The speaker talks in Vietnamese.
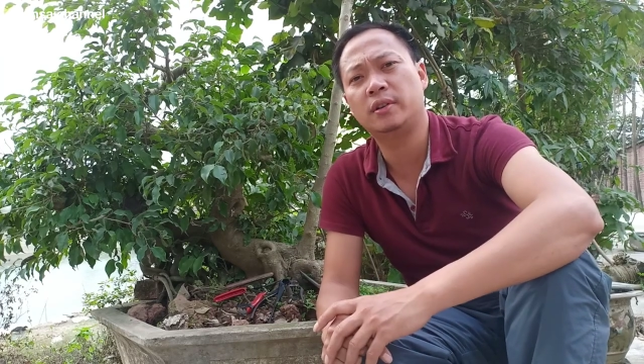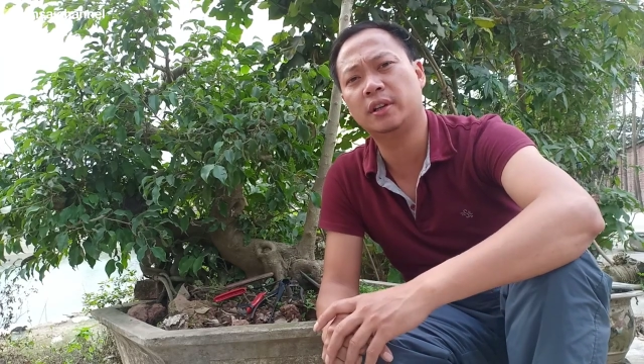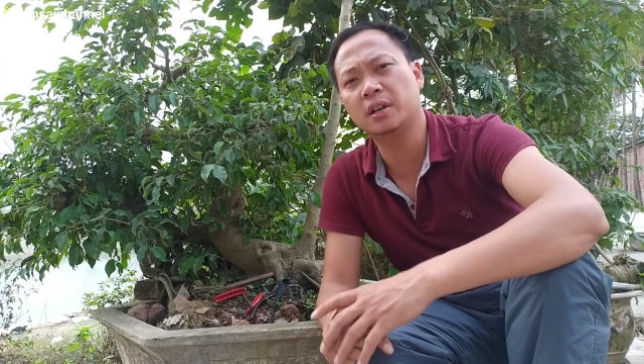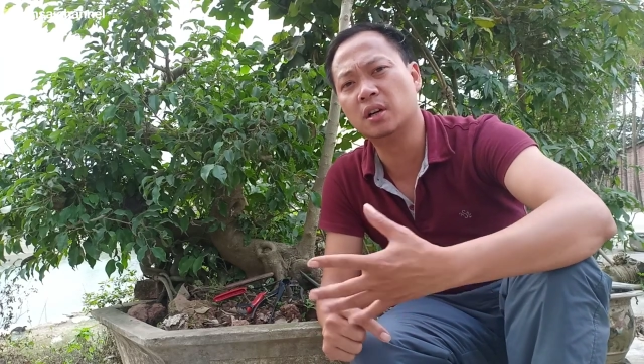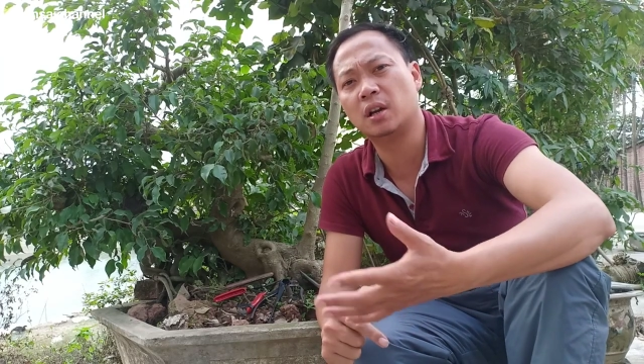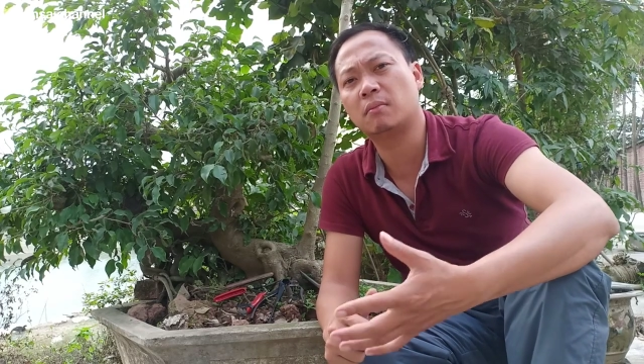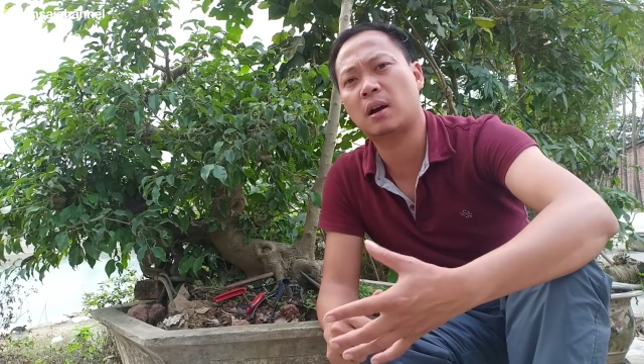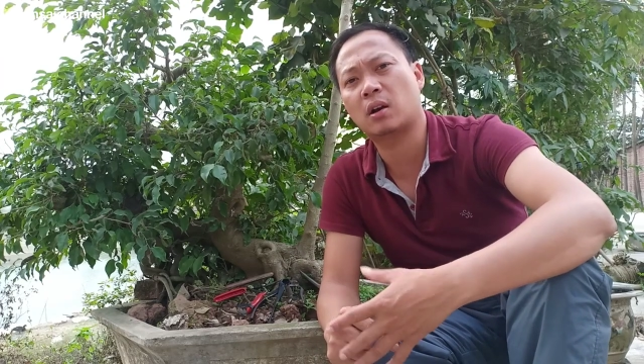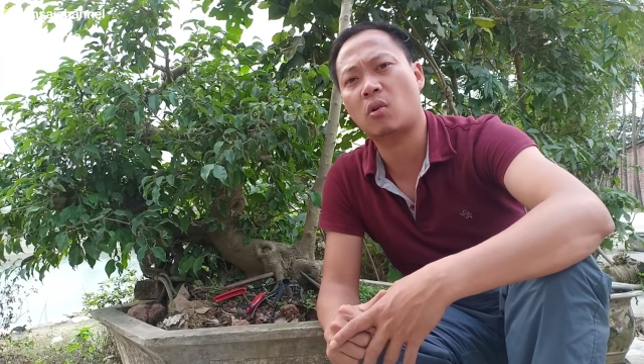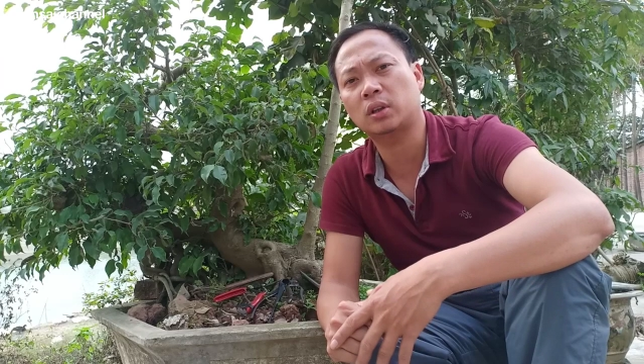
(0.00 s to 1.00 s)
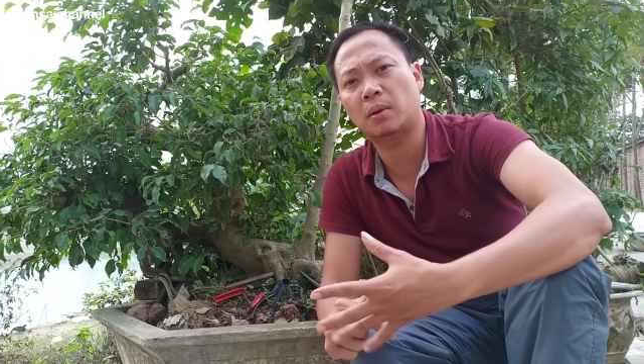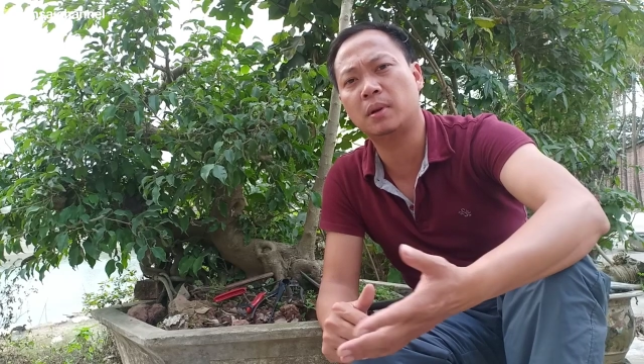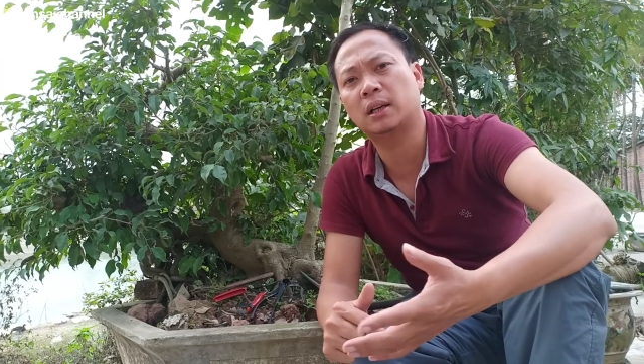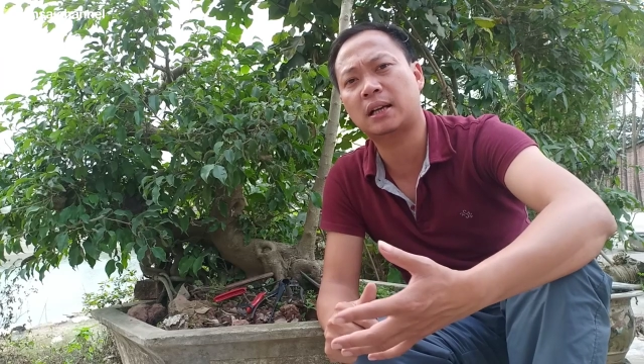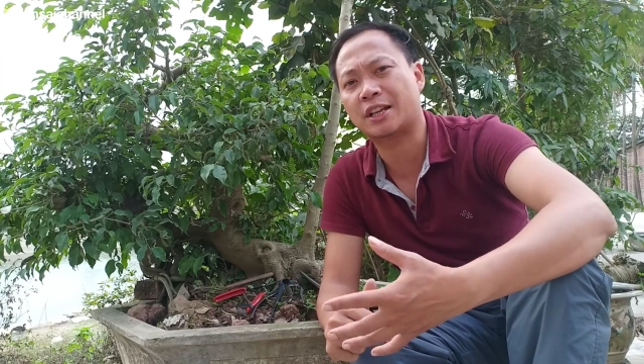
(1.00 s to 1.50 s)
những người mà có
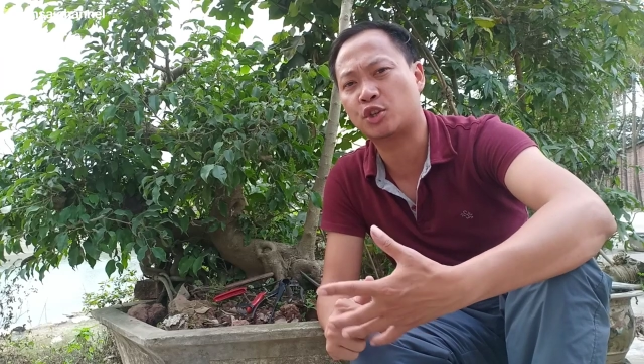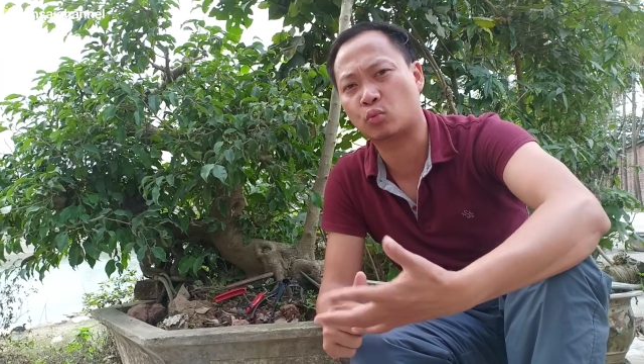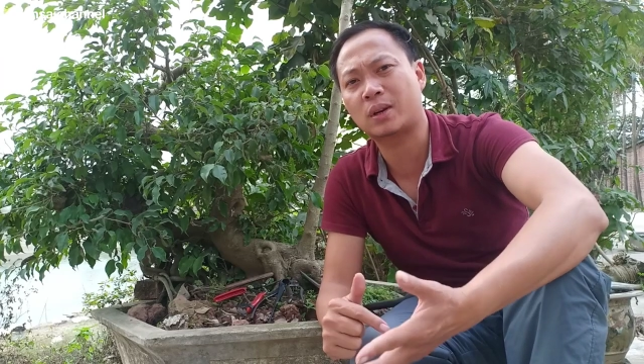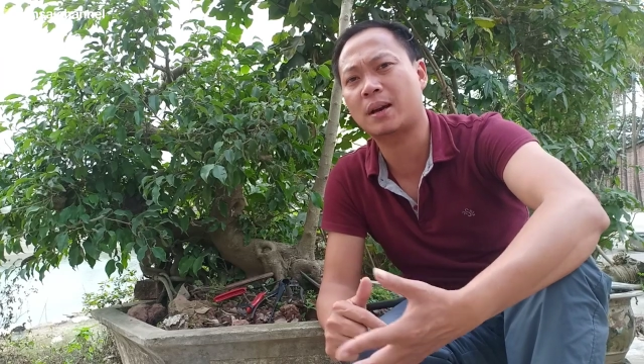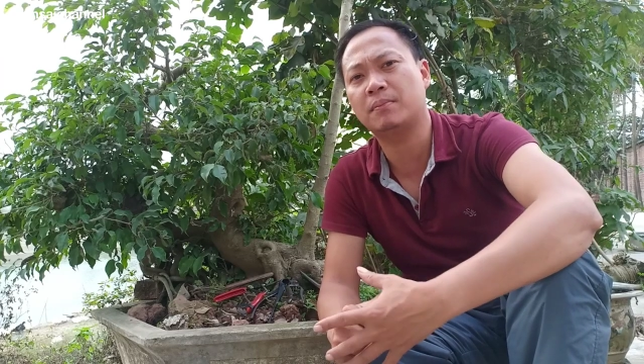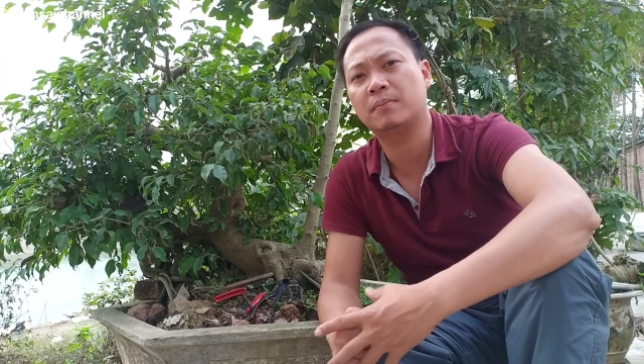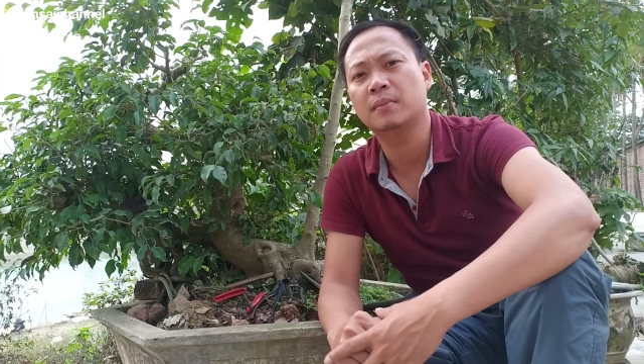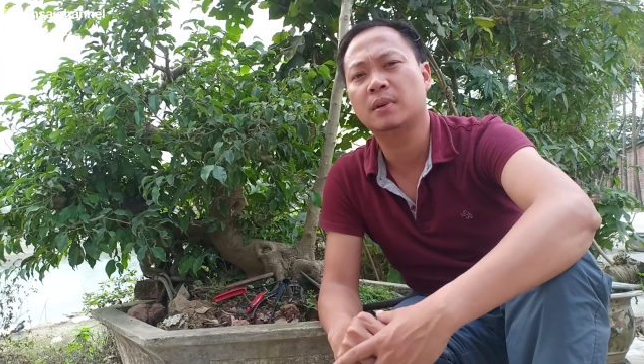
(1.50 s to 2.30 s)
thâm niên cả chục năm